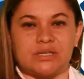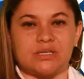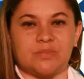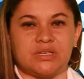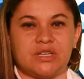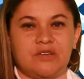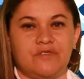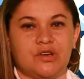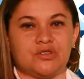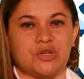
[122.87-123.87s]

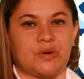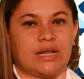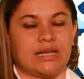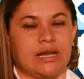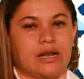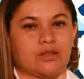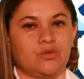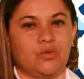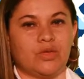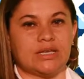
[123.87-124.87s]
específicos, se van a aclarar
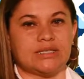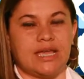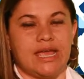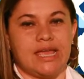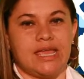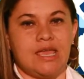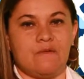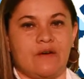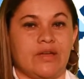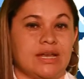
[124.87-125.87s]
dudas y
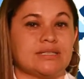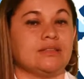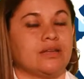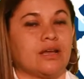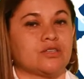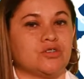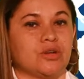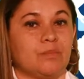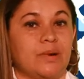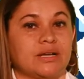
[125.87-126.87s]
va a haber esa
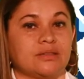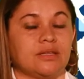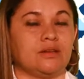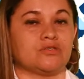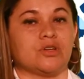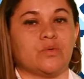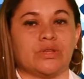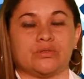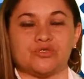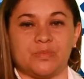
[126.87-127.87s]
interacción aparte de los
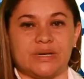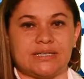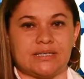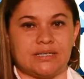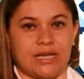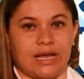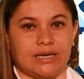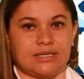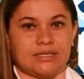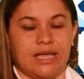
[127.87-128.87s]
encuentros
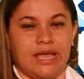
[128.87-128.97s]
presenciales.